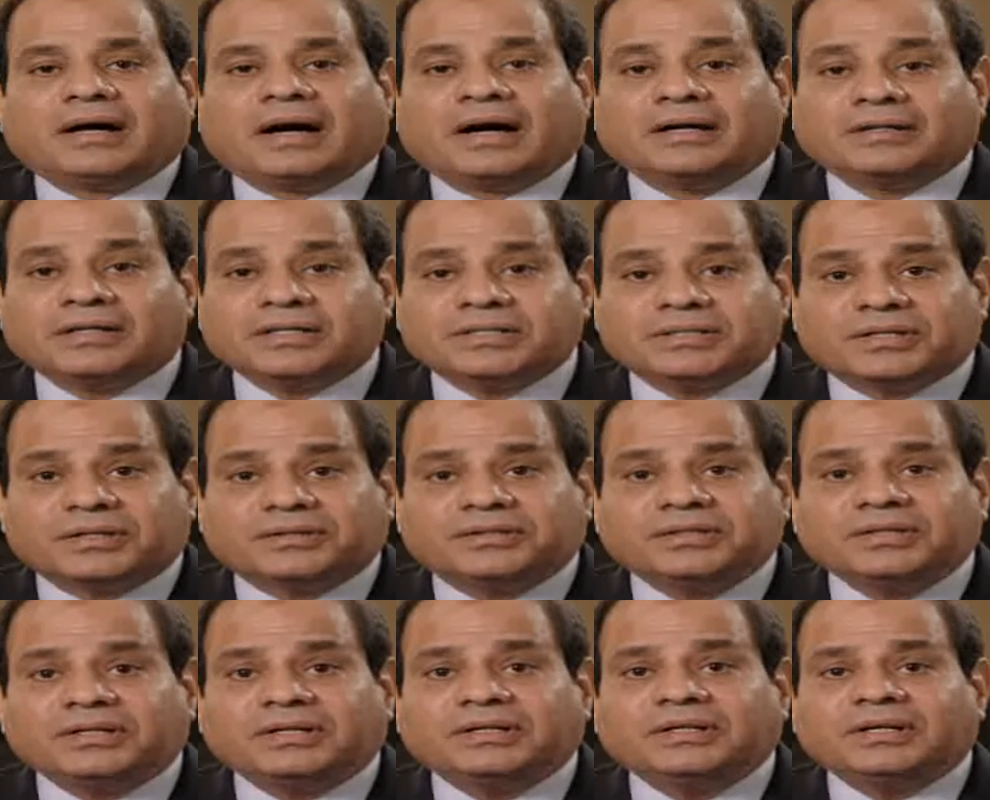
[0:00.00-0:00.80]

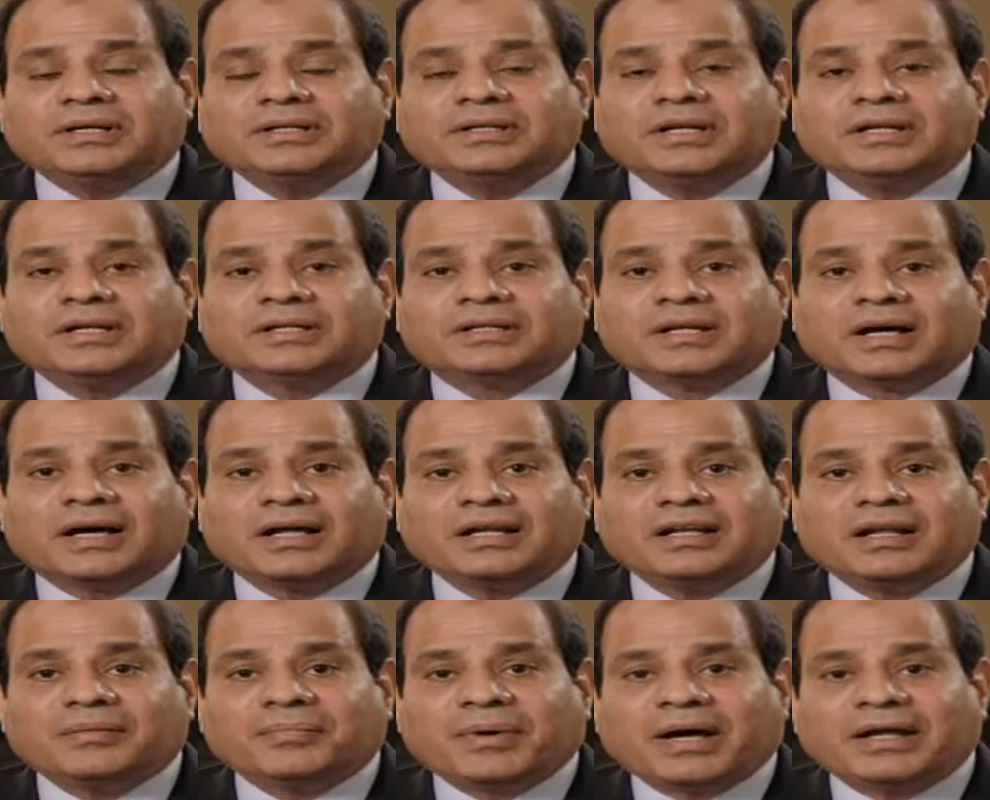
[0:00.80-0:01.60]
هنستطيع إن احنا
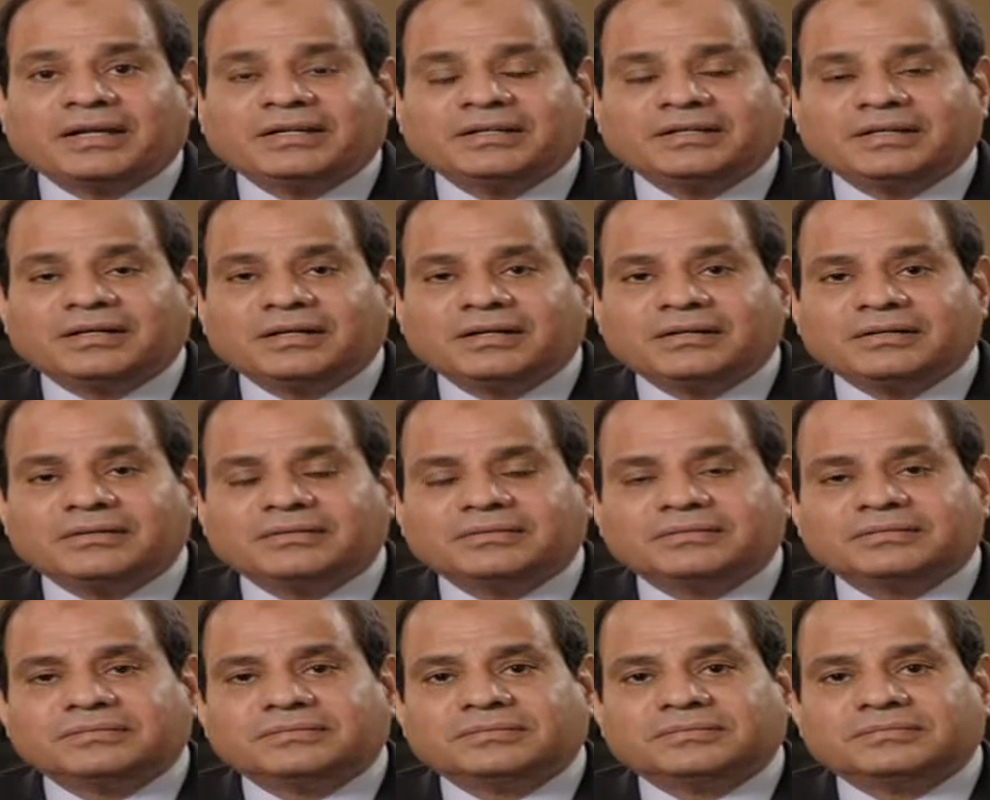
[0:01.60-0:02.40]
نتغلب عليها
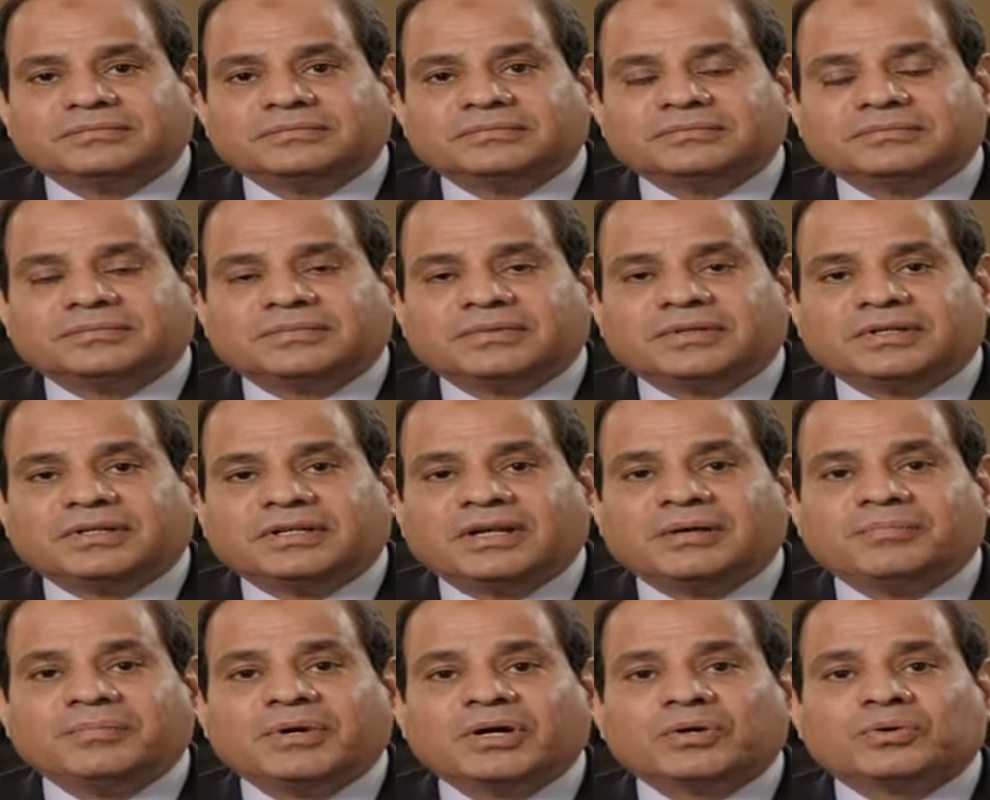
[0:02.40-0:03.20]

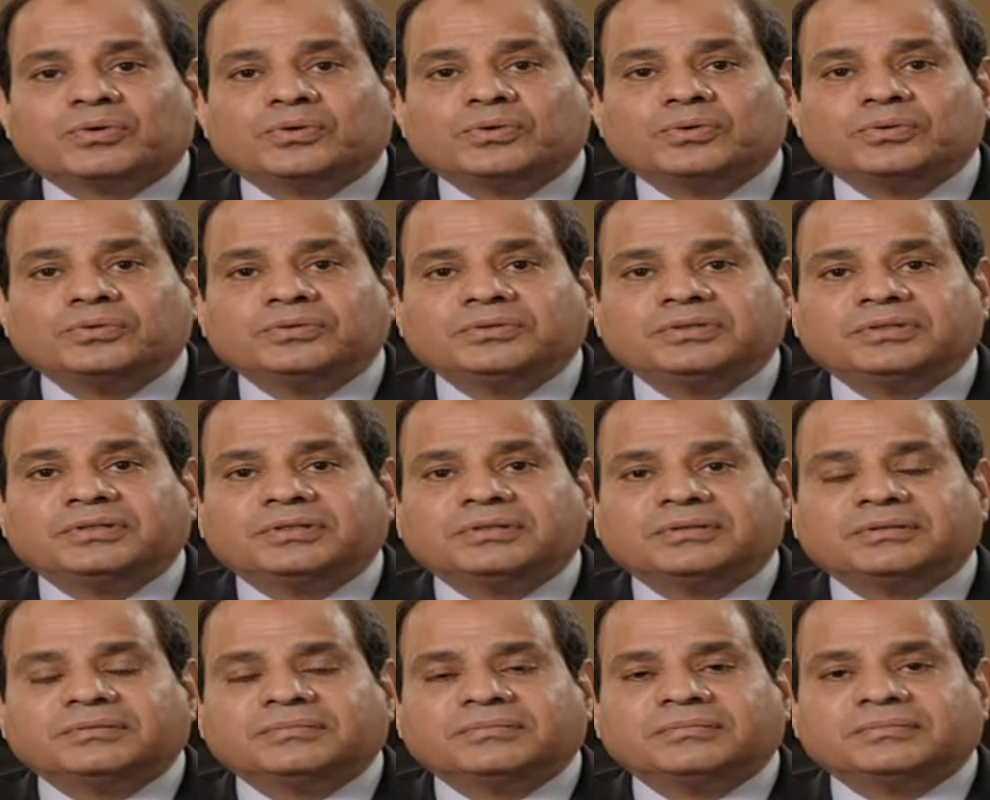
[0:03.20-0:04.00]
لما
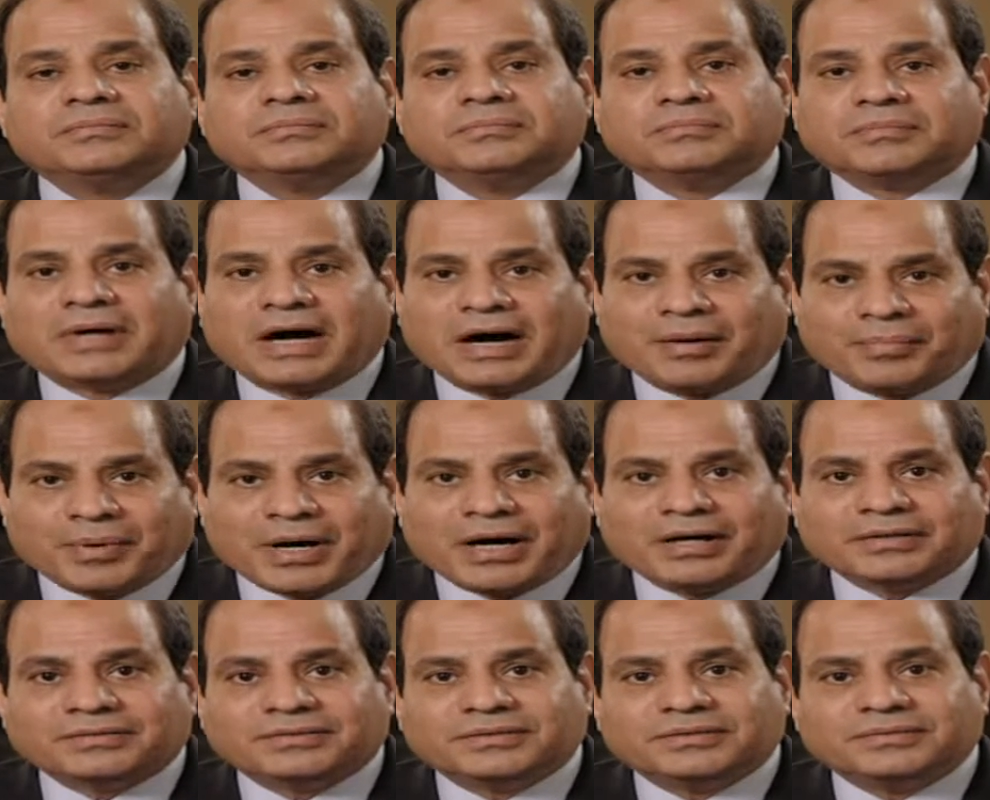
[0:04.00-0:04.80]
نكون مع
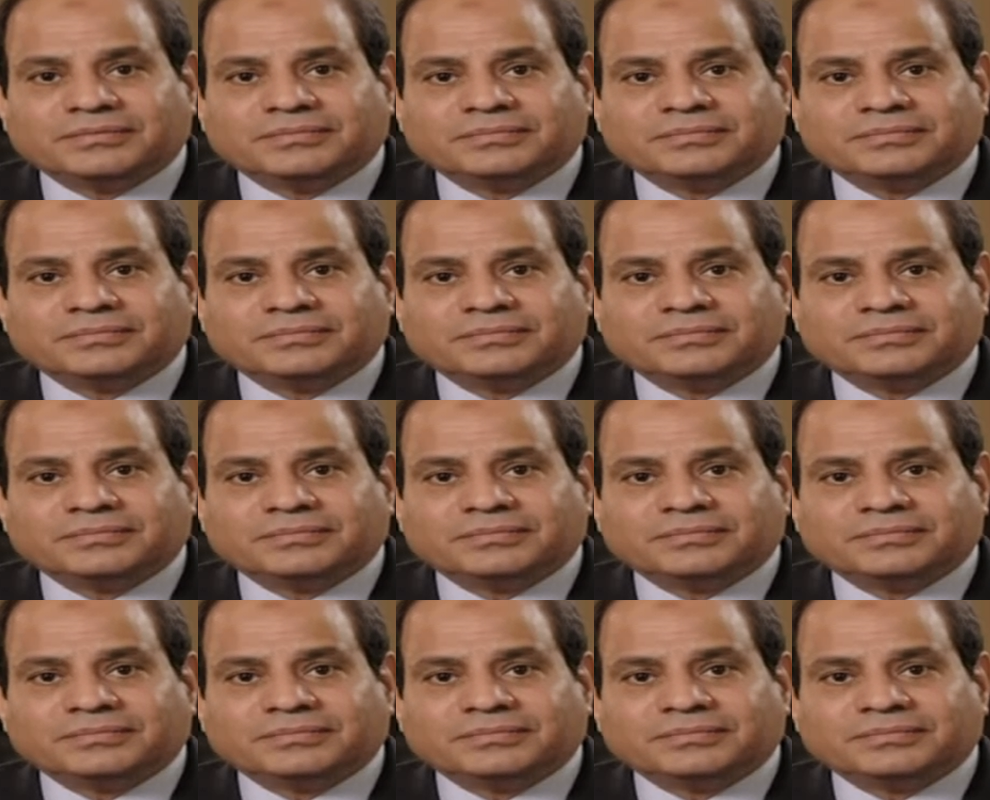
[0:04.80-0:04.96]
بعض